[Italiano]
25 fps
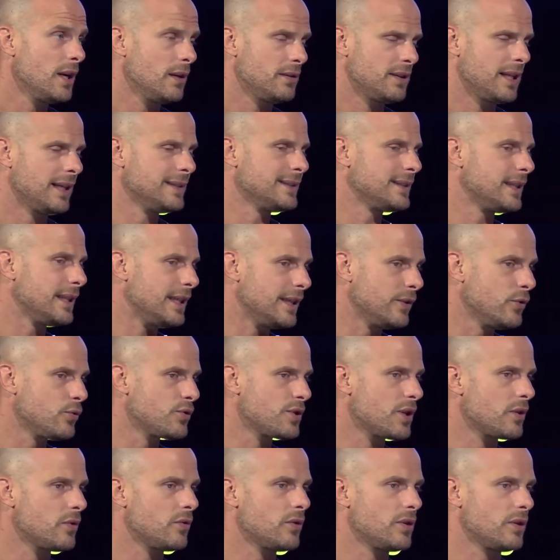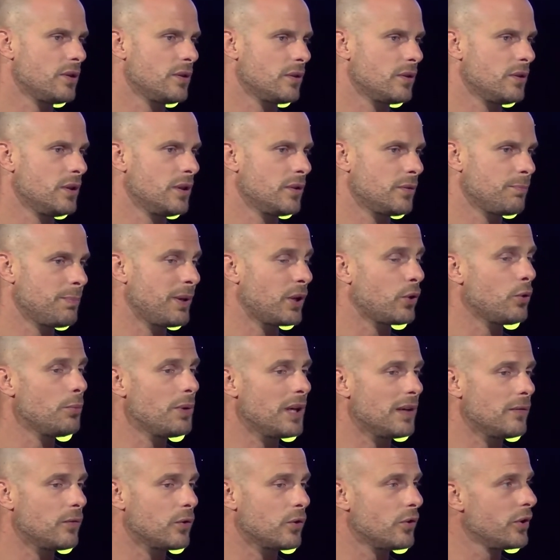tanti li usano, eh, per
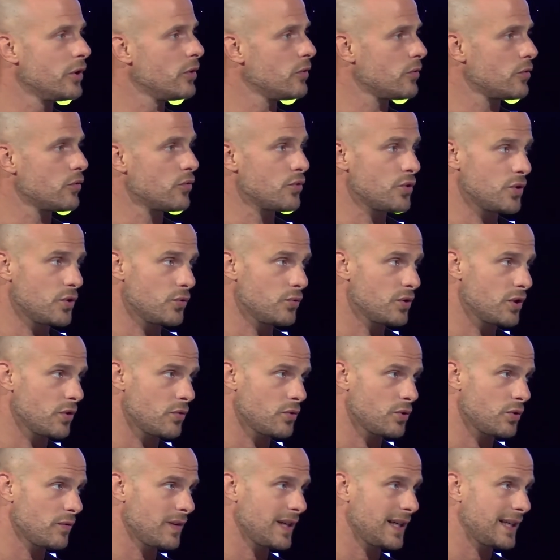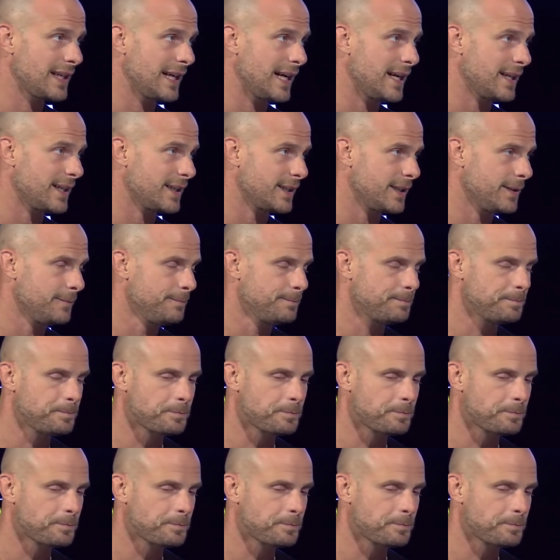come lavoro io non si usano sovraccarichi.